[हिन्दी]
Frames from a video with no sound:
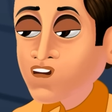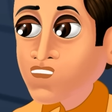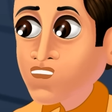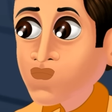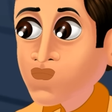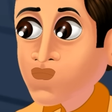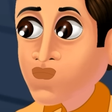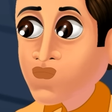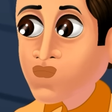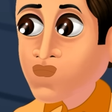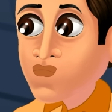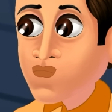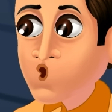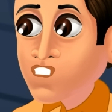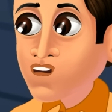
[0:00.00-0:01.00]
ठीक है
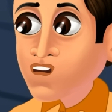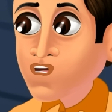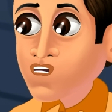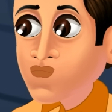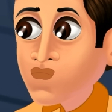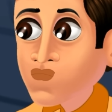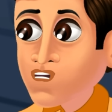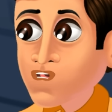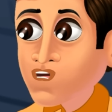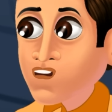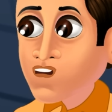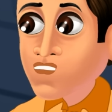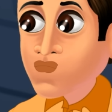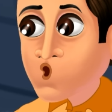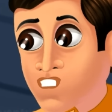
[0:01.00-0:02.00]
तू भी
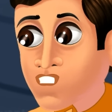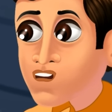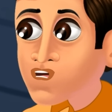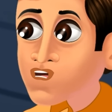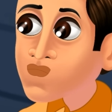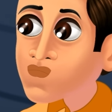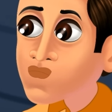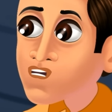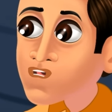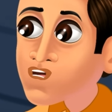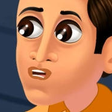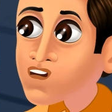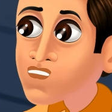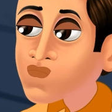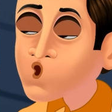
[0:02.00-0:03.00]
चल लेना यार
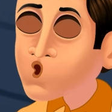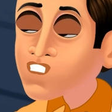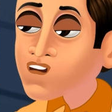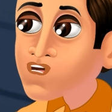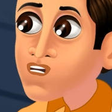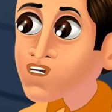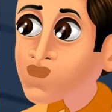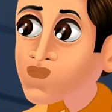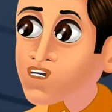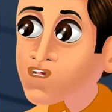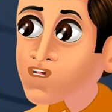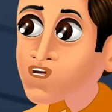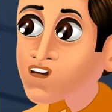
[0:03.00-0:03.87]
मेरा तो मन है कि